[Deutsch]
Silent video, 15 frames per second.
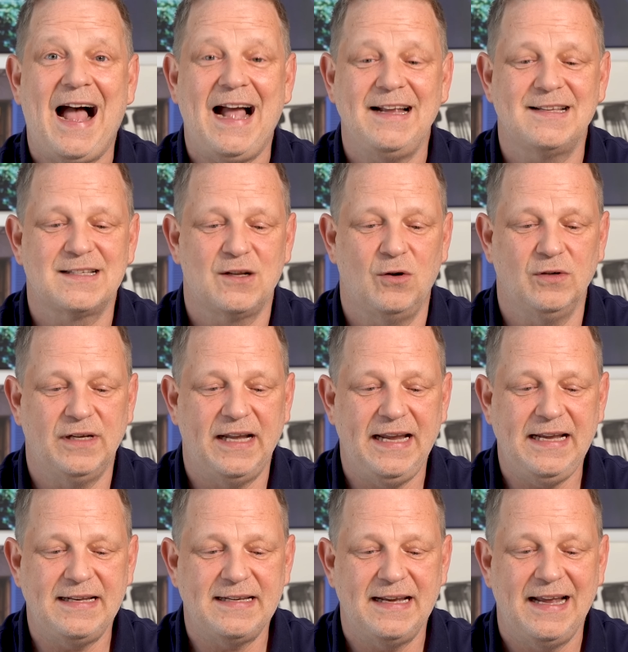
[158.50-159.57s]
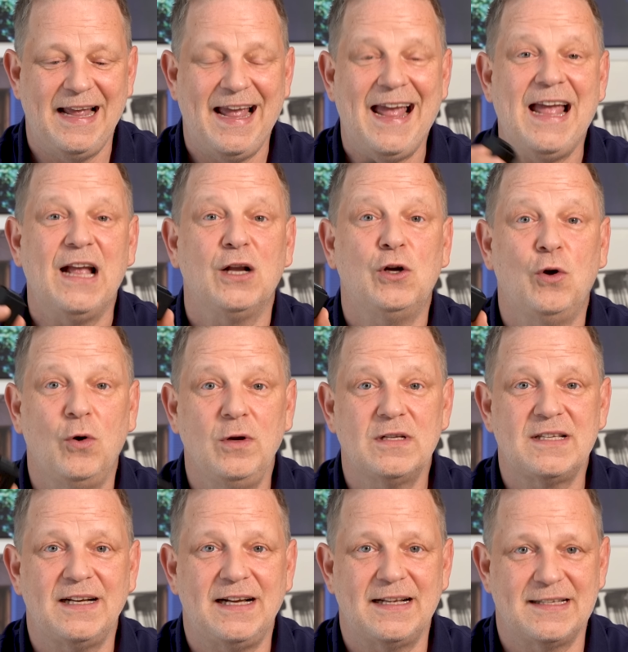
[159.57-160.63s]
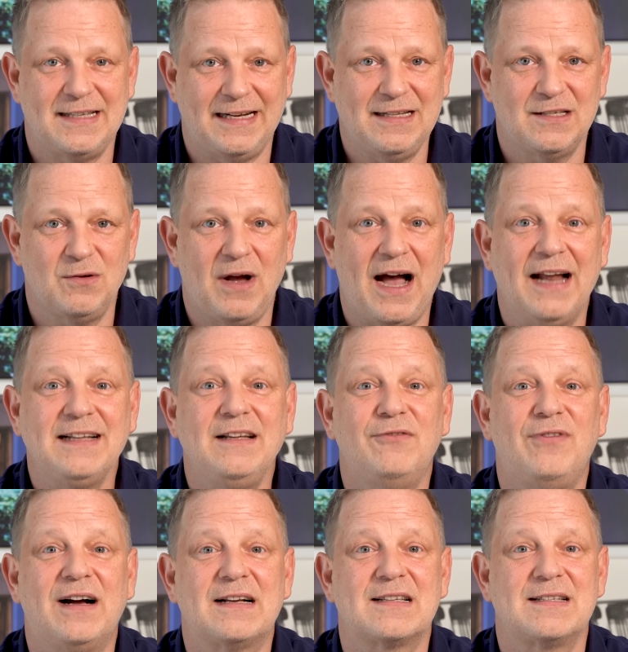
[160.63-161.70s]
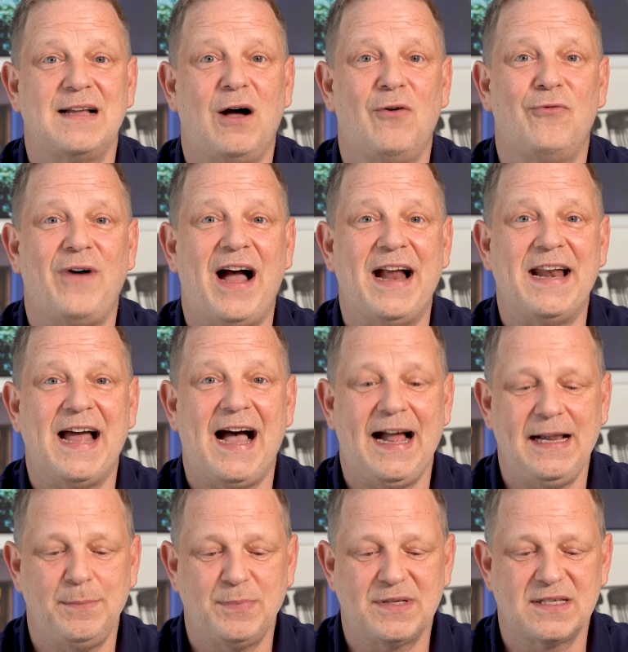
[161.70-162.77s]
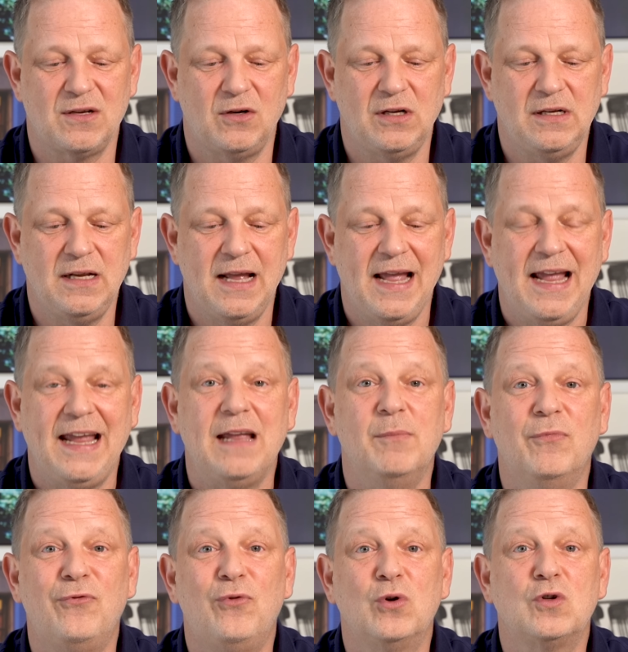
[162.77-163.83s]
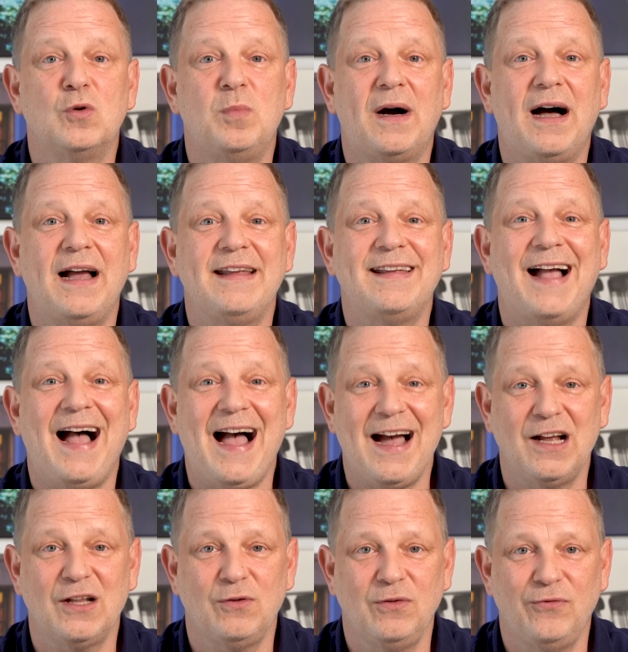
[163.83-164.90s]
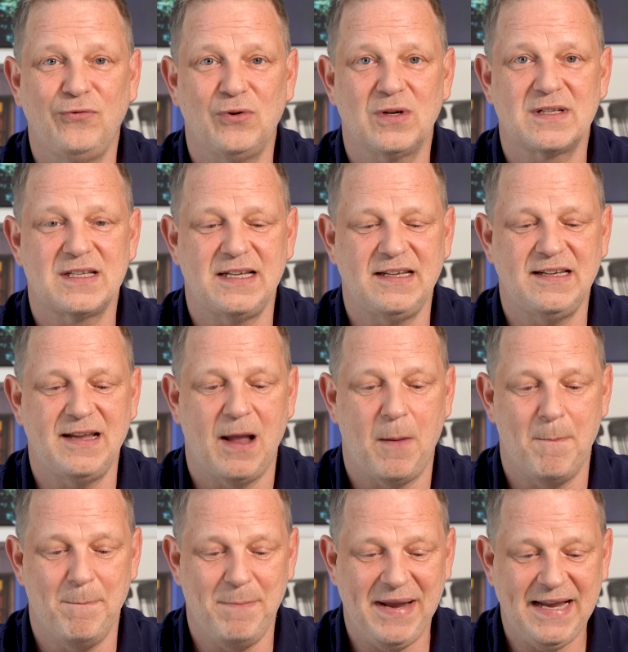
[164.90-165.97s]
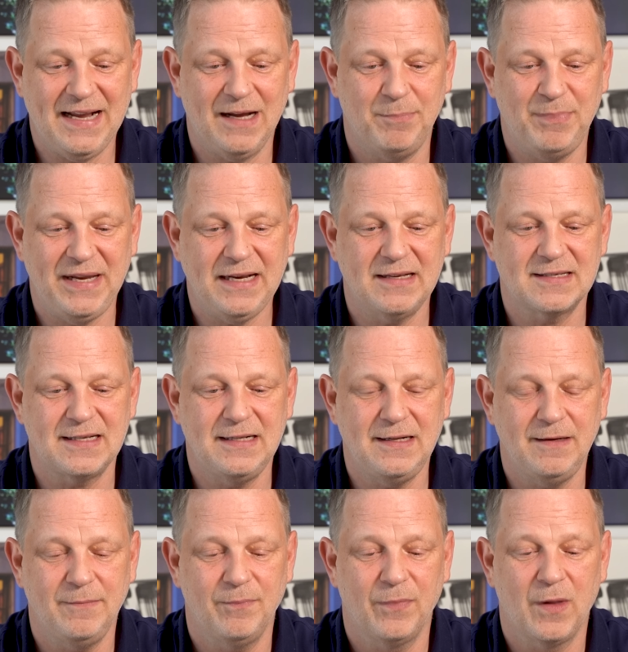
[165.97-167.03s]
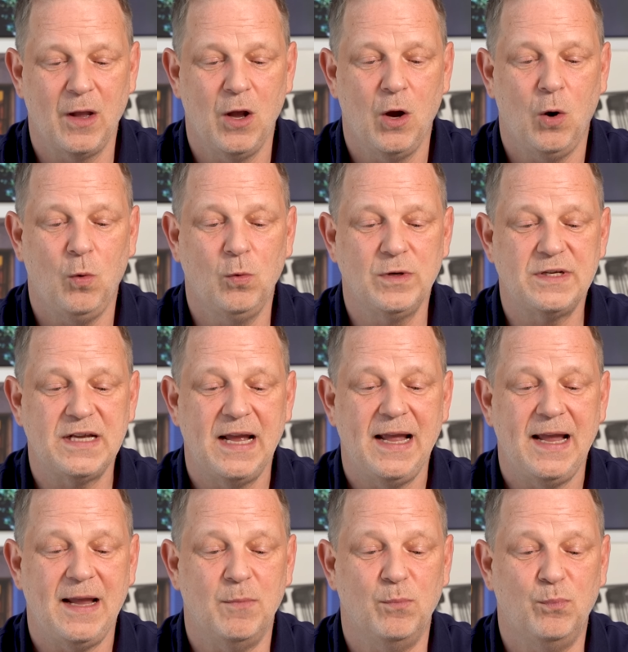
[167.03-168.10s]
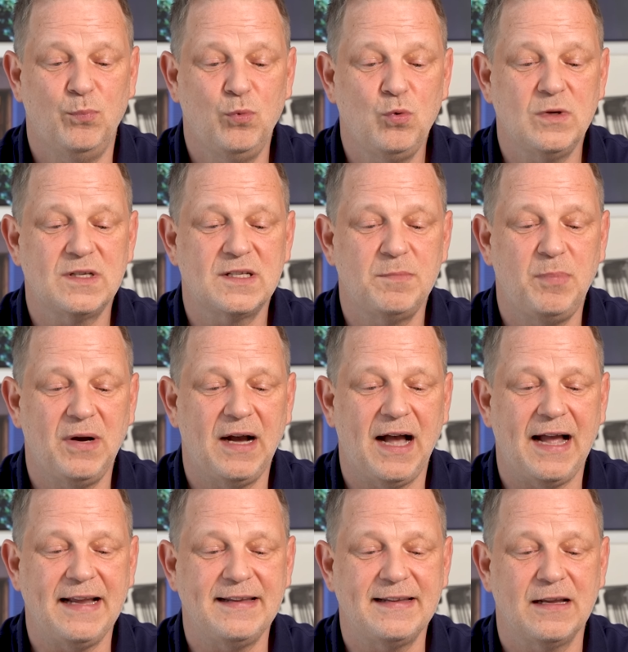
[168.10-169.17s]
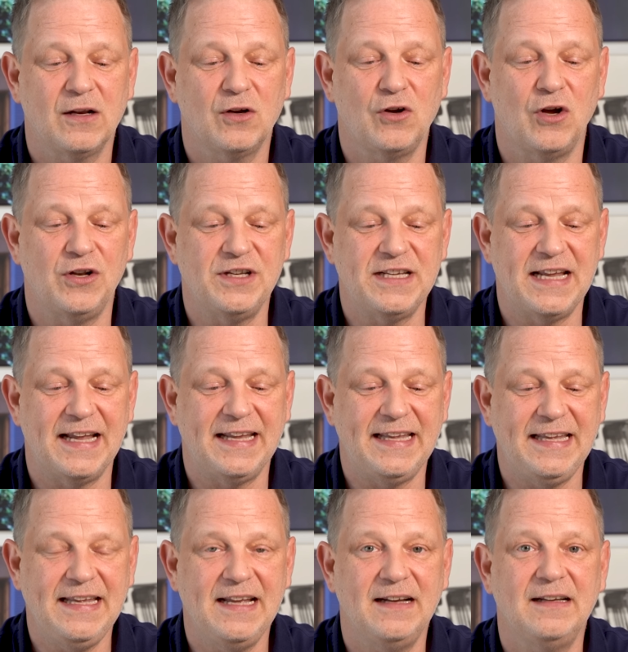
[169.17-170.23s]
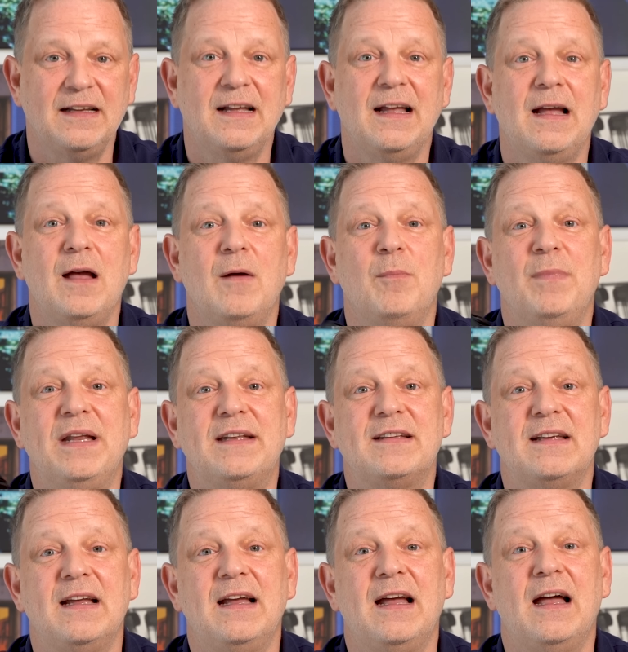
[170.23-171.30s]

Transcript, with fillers: Heißt konkret, größerer Sensor angewachsen auf ein halb Zoll, im Fotobereich 48 Megapixel und im Boost-Bereich könnt ihr hier mit